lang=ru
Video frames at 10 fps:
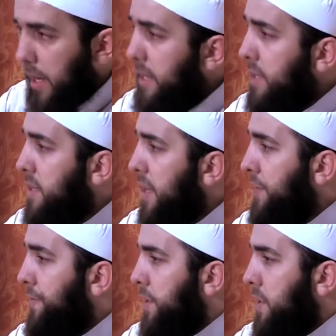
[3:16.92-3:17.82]
Эти
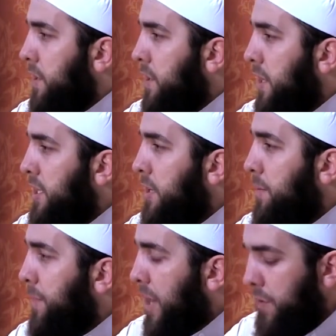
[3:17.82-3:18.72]
саляфи,
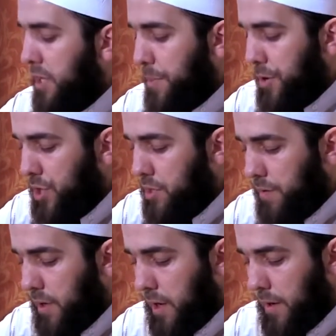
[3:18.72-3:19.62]
эти праведные
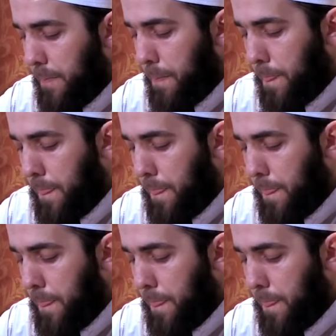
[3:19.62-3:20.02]
предшественники